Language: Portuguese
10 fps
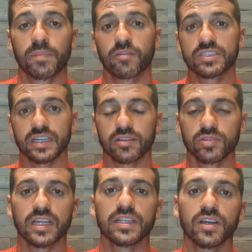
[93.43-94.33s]
Para você que não
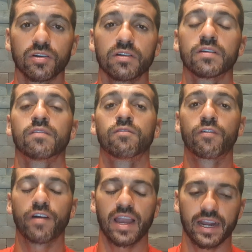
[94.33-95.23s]
entendeu, vou
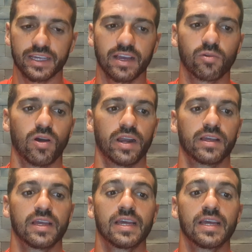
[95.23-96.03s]
falar aqui agora.